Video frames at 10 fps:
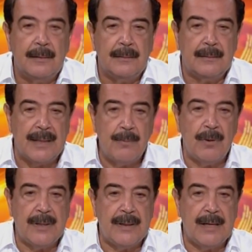Tenemos
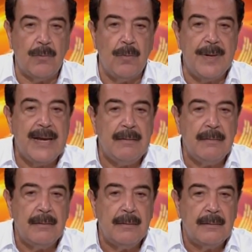que descubrir
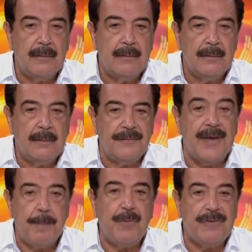si
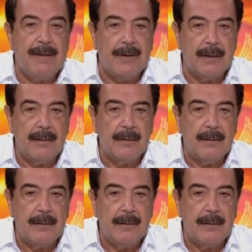es posible